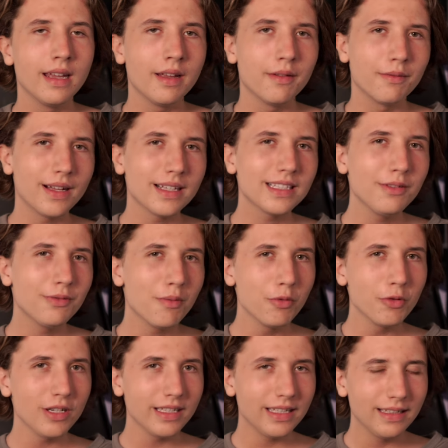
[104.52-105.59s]
Was sie
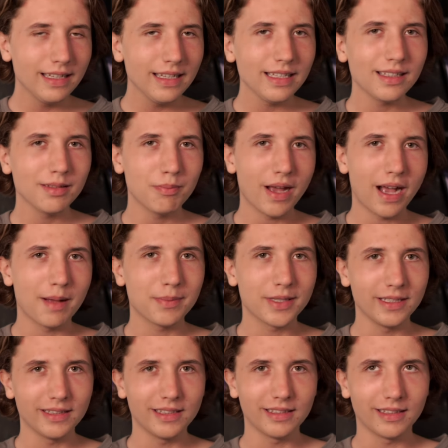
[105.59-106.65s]
vermutlich nicht
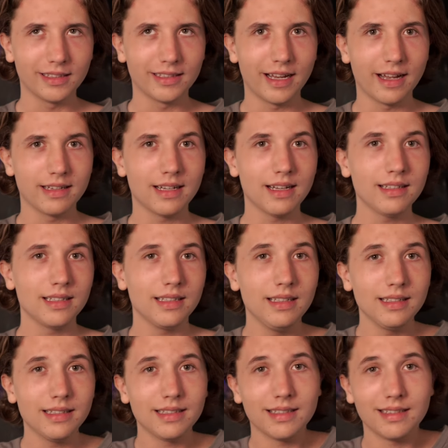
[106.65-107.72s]
beabsichtigt getan hat,
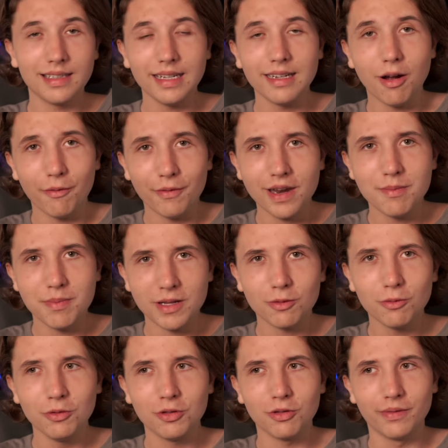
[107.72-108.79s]
ist, den auf eine
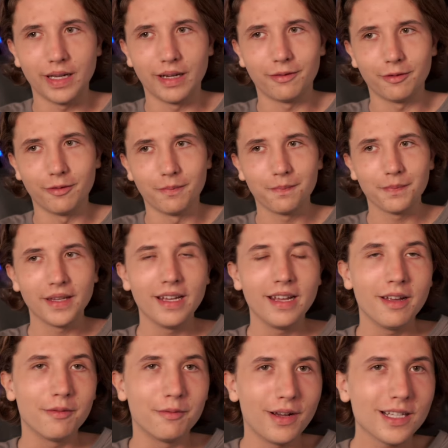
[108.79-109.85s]
Person zu werfen.
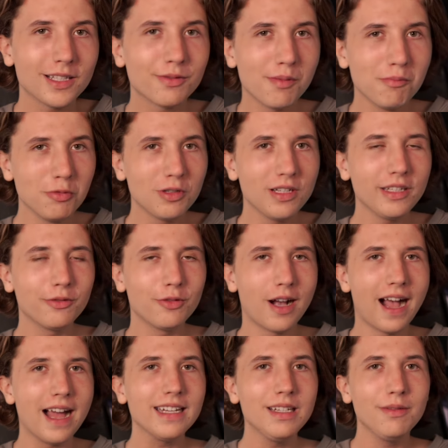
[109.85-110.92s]
Was vermutlich
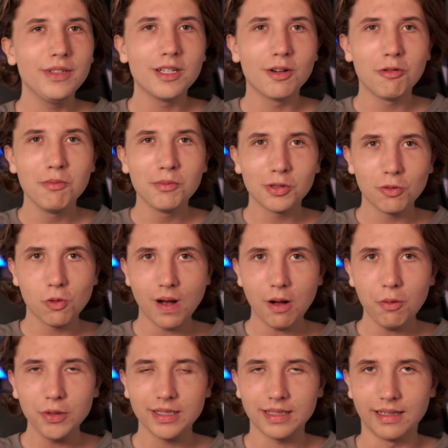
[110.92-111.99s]
für Annie wiederum so
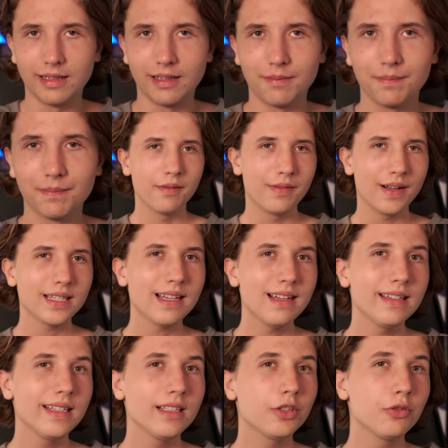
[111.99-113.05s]
aussah. Was
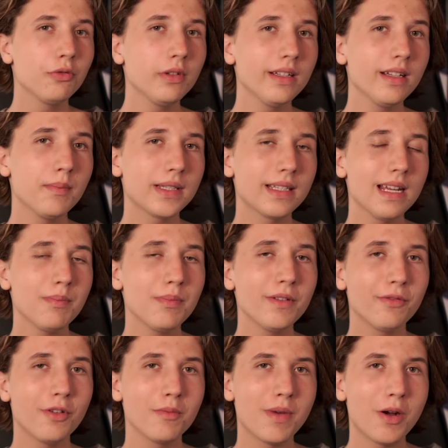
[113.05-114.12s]
allerdings schon in dem Statement
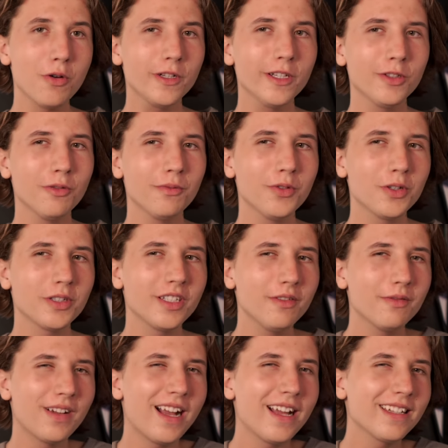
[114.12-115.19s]
von Maoki so
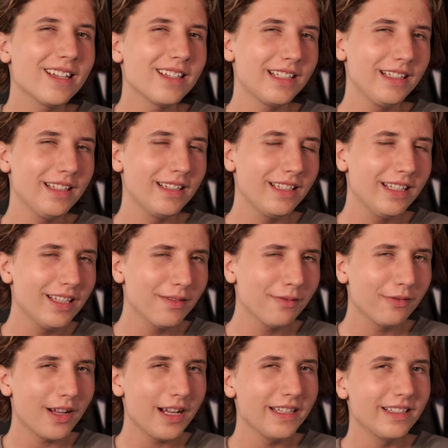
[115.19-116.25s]
wirkte, war, dass sie in diesem
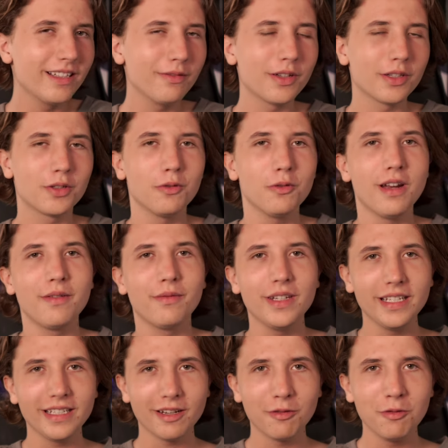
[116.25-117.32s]
Fall die Situation ein
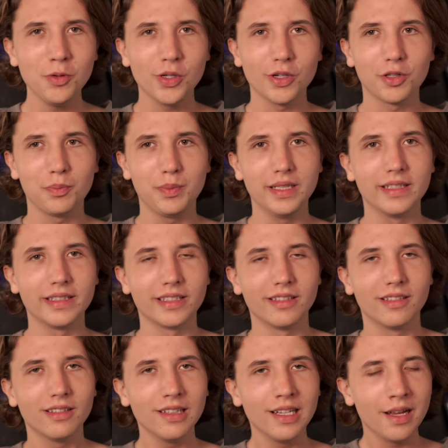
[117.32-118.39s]
wenig herunterspielte.
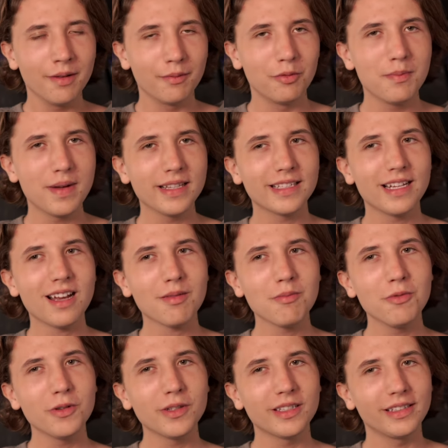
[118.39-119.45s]
Wo man sagen
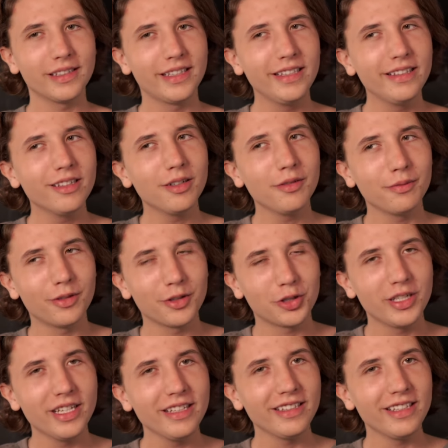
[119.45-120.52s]
muss, hier verstehe ich